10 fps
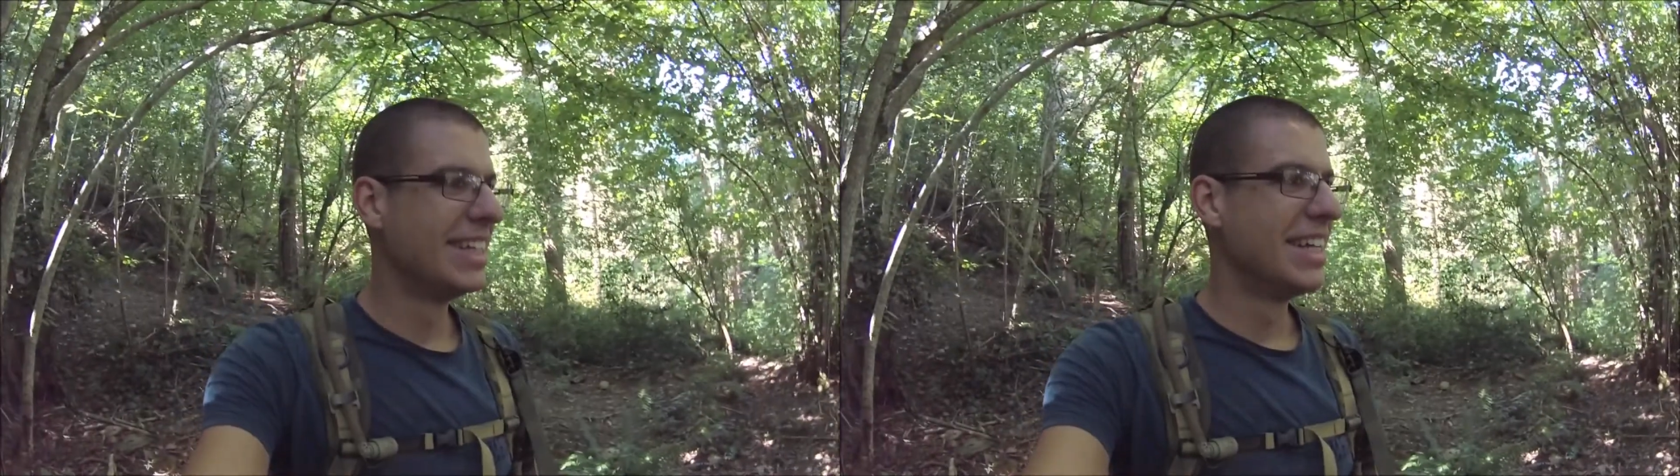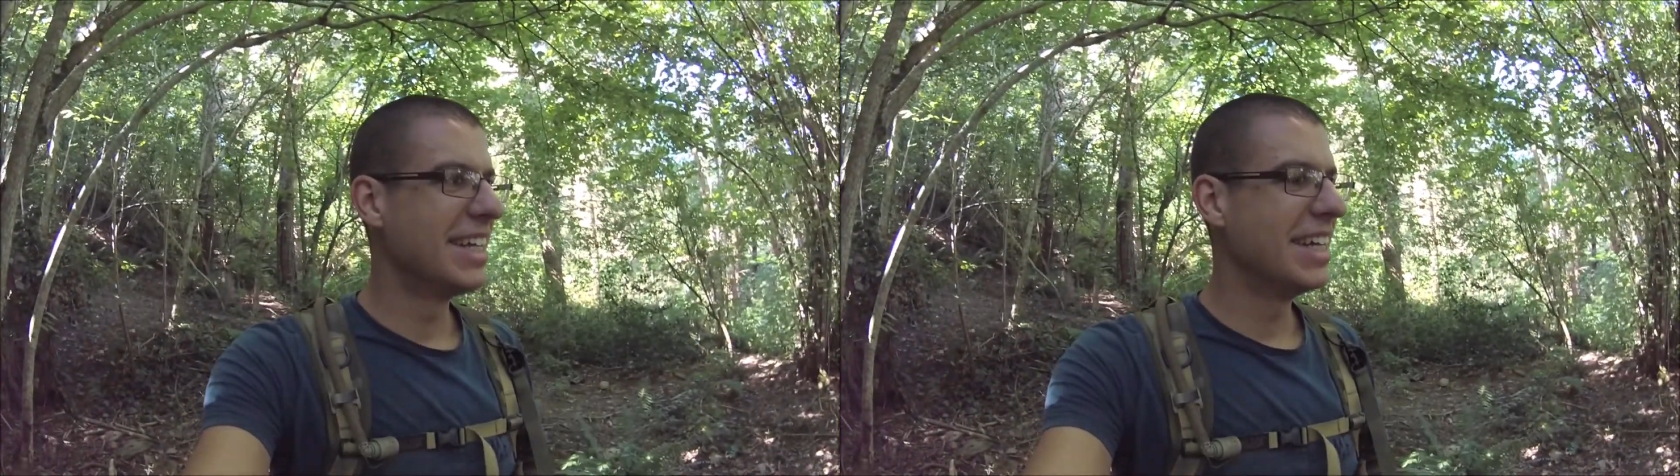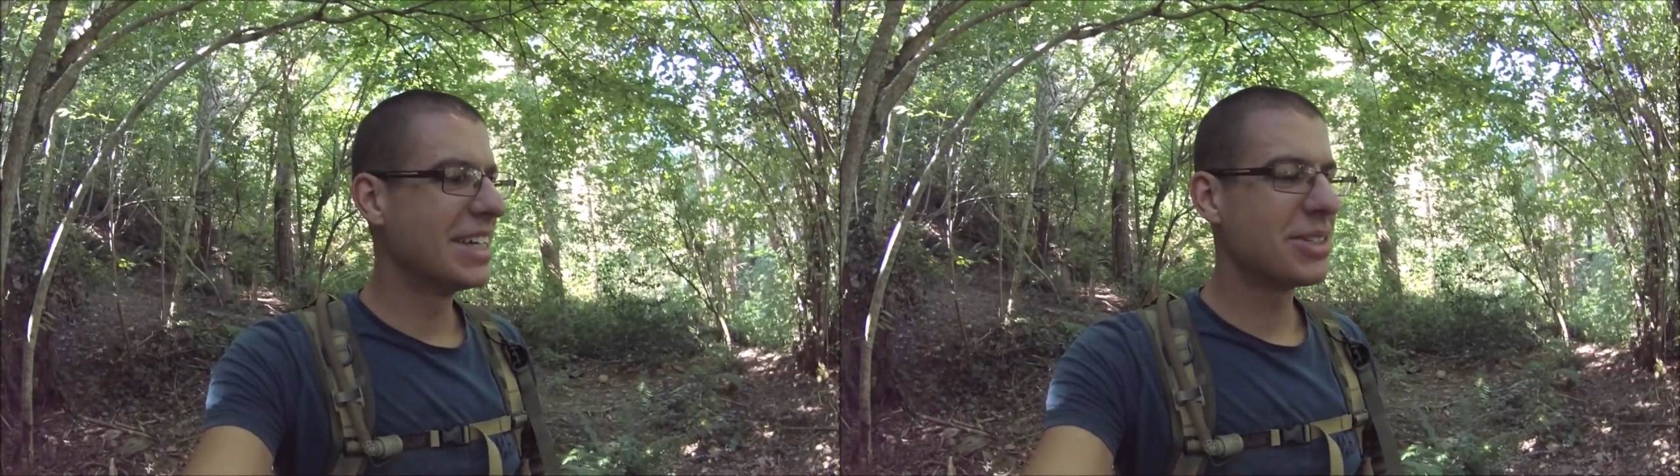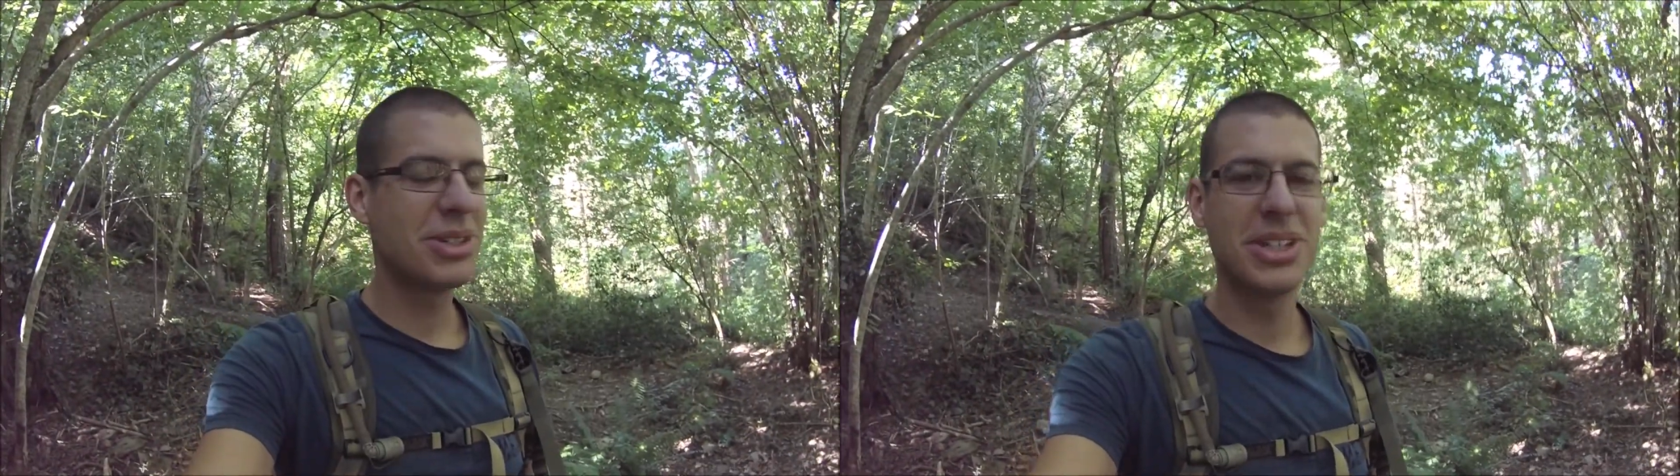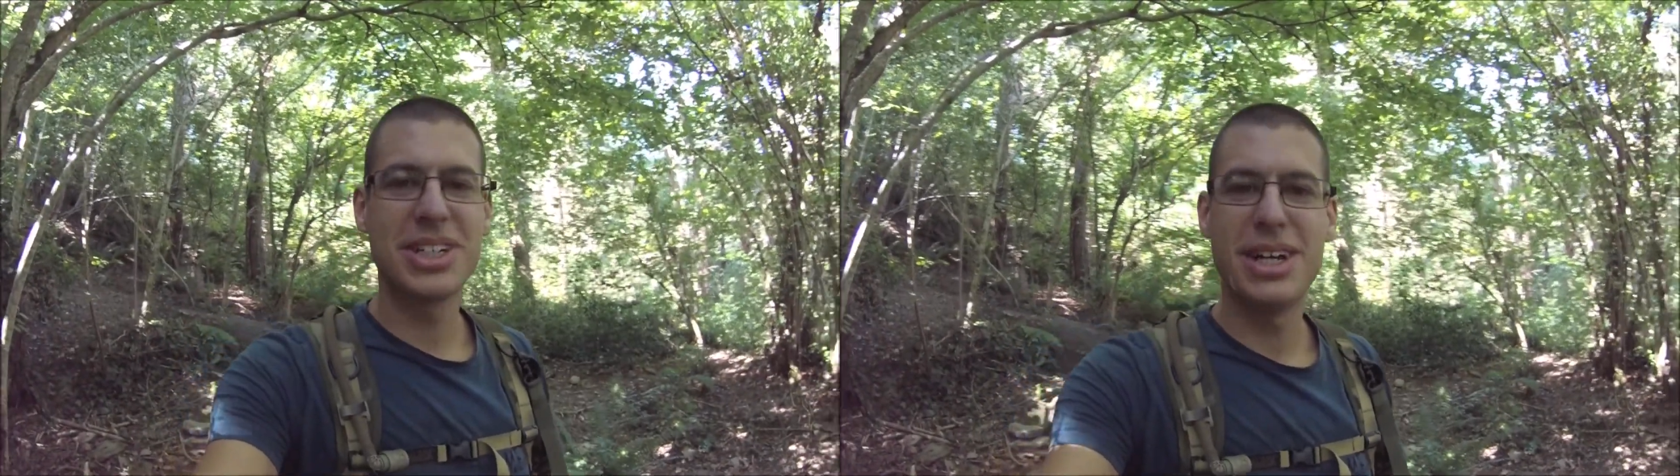Il a un truc
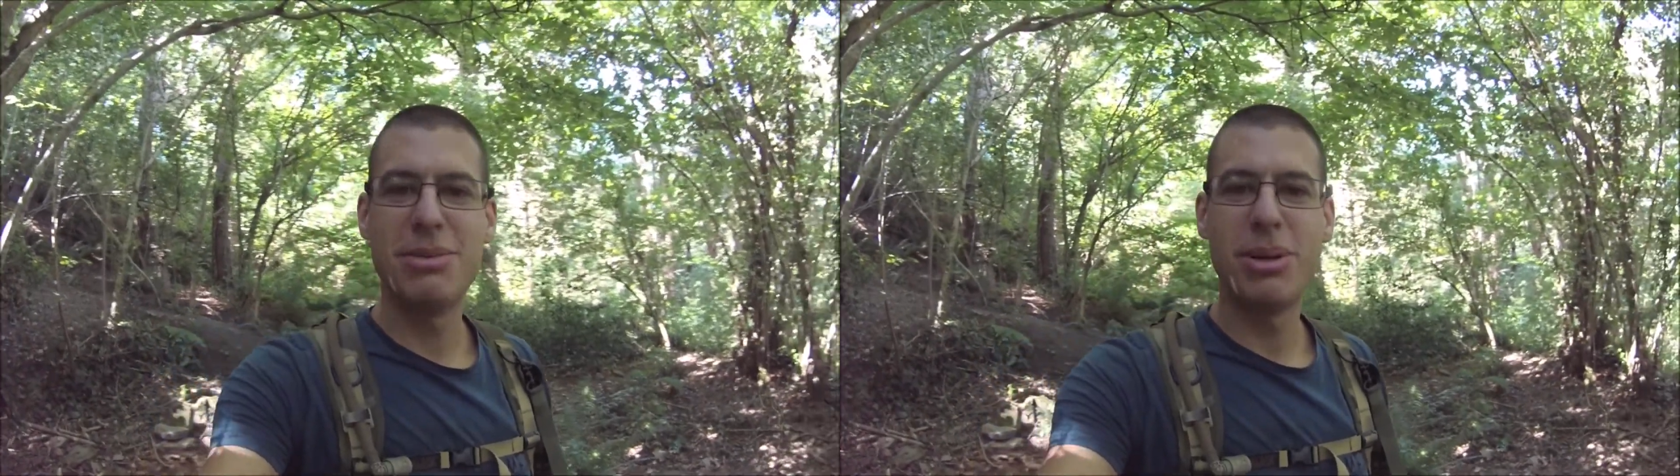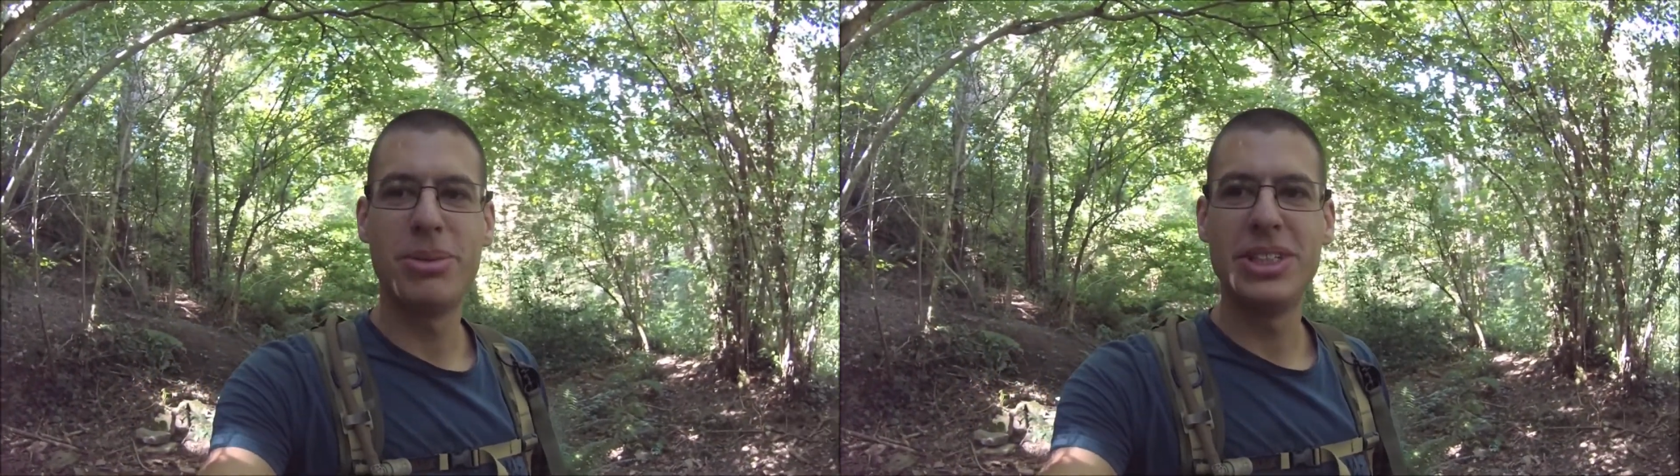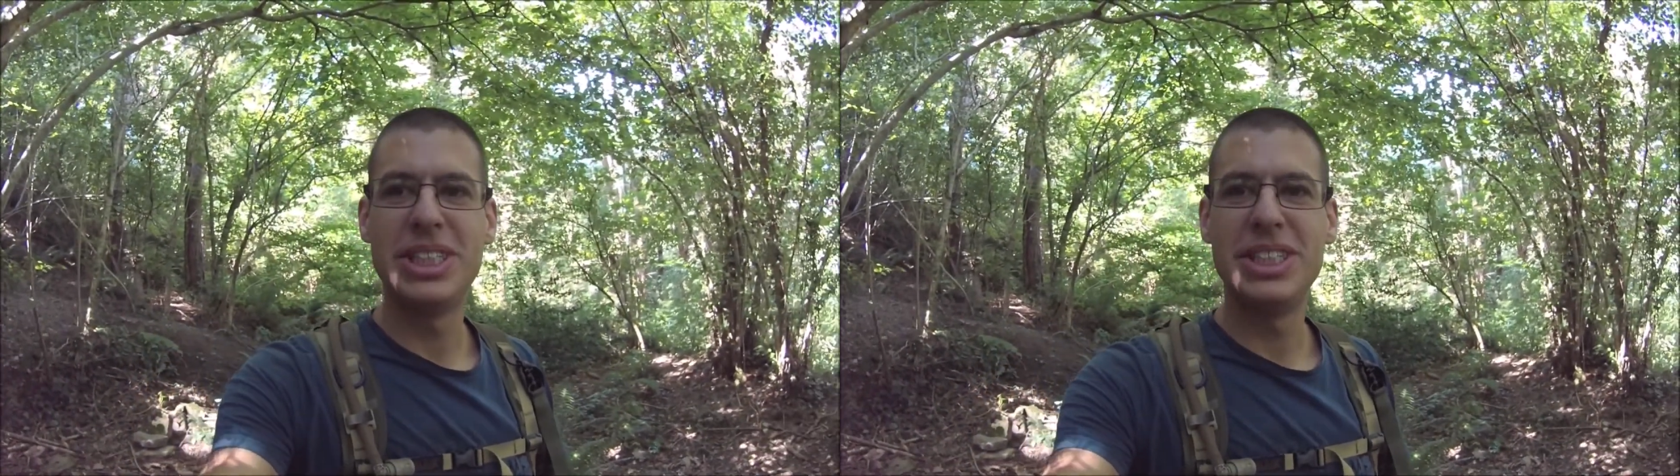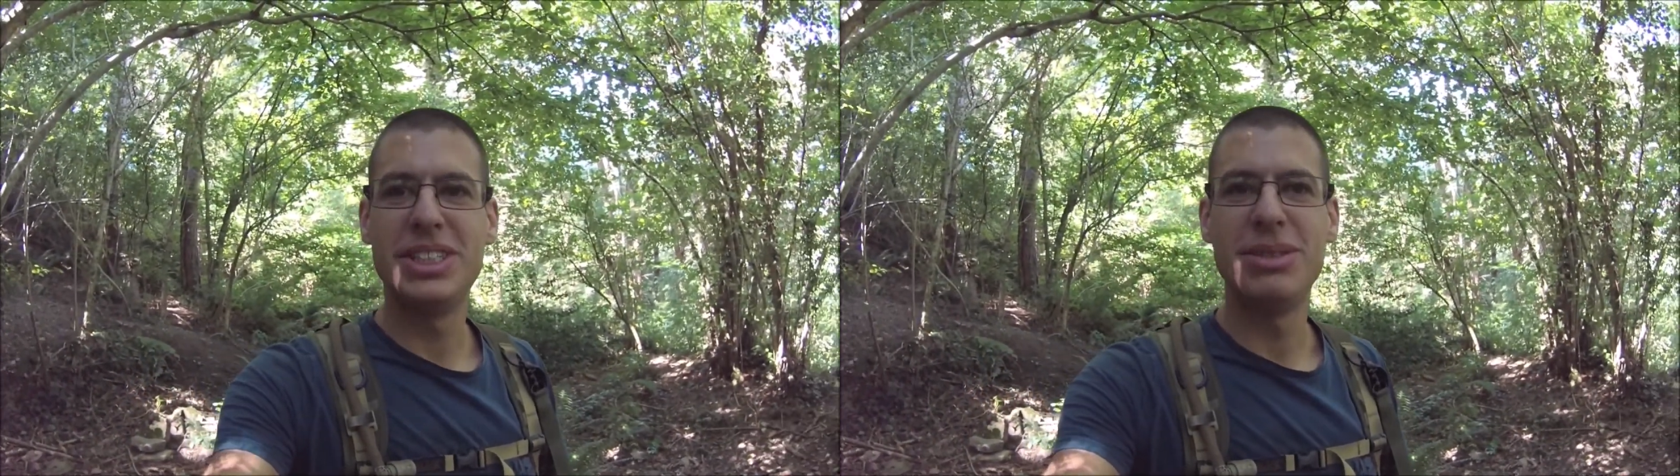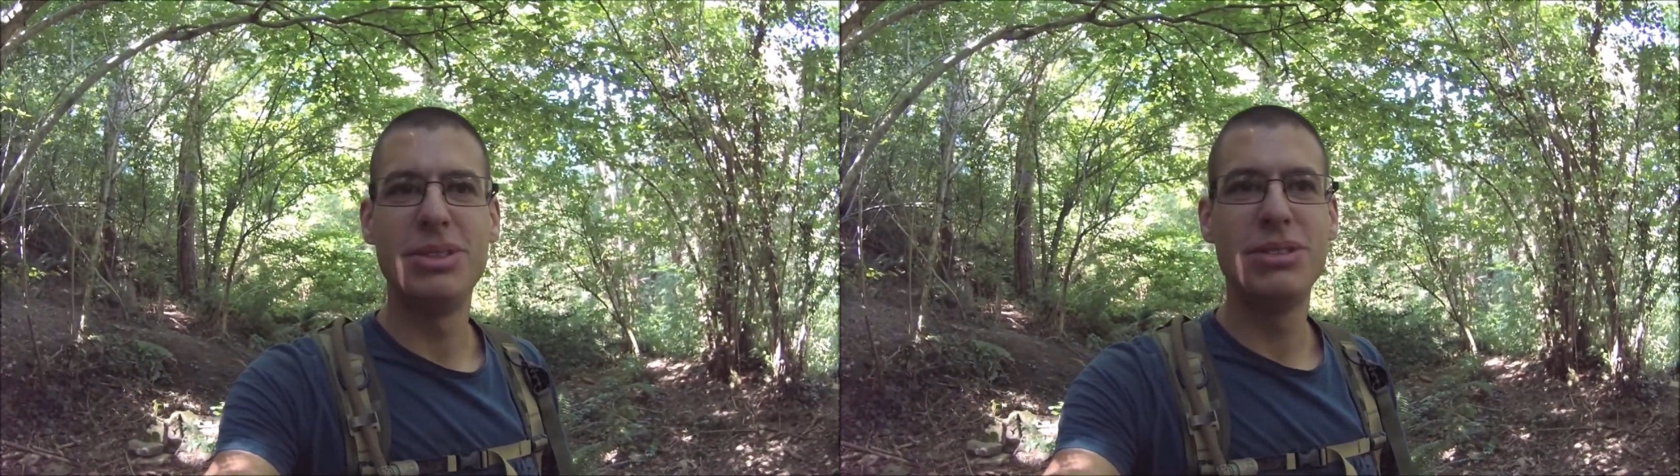que j'avais pas pensé,
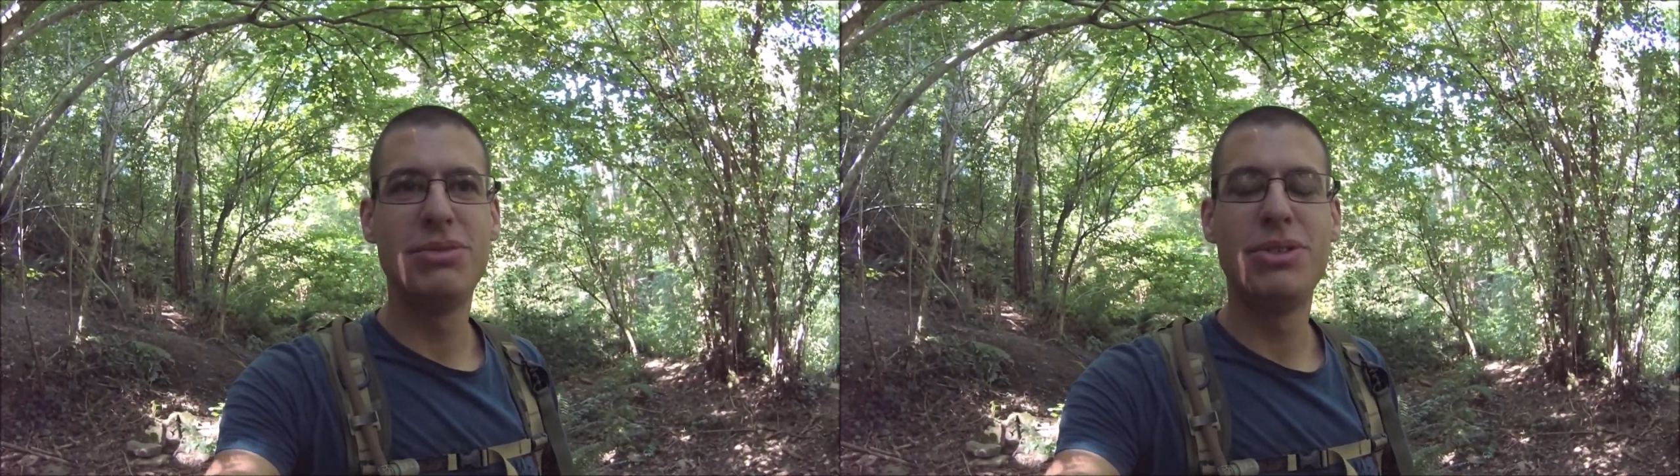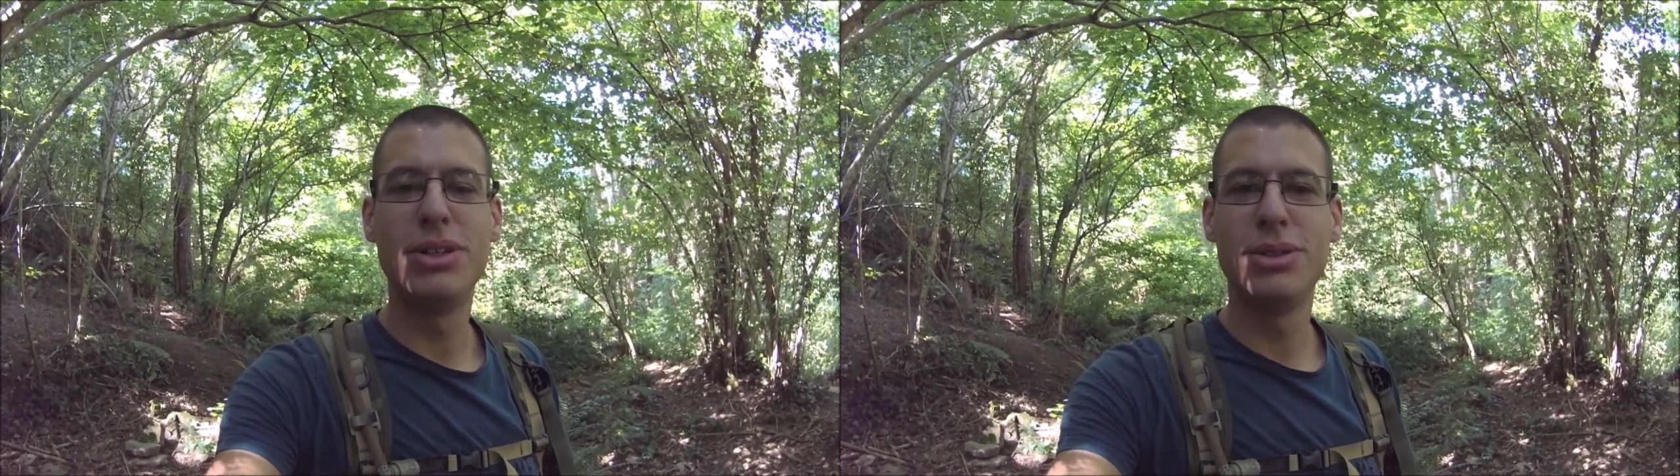j'ai mis une feuille